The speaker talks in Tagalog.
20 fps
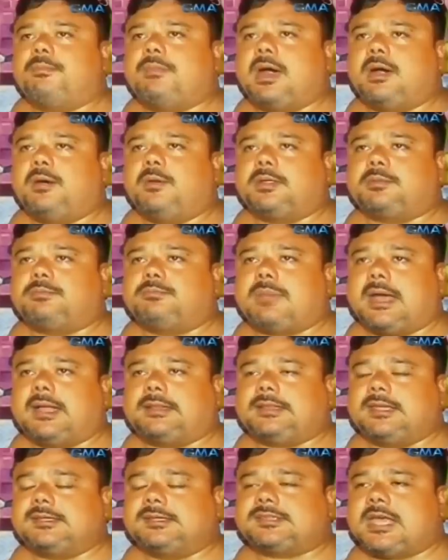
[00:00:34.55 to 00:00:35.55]
bawat
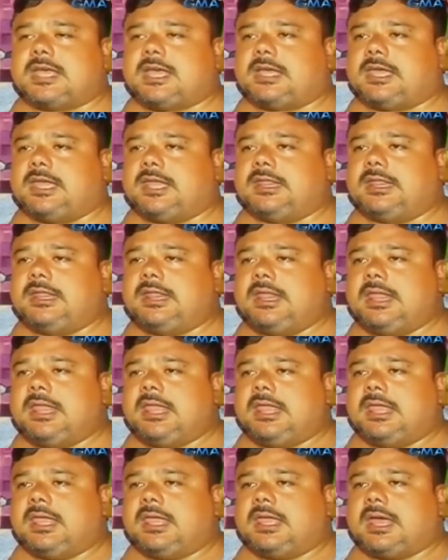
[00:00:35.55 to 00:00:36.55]
bati sa akin,
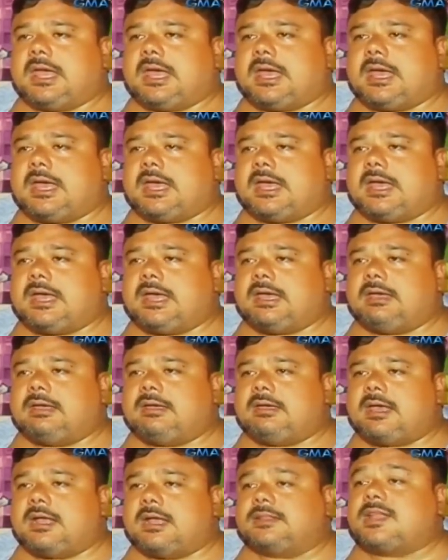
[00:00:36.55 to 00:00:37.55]

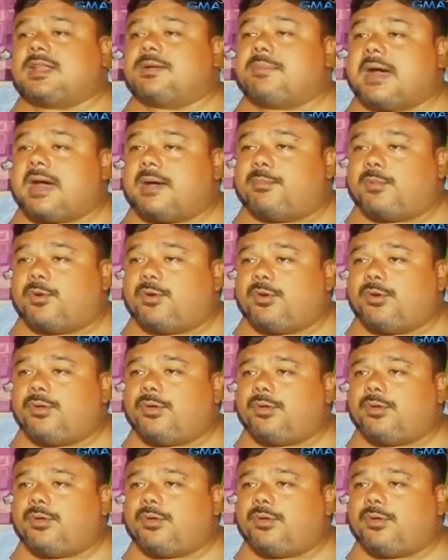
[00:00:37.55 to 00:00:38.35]
uh, ang taba mo.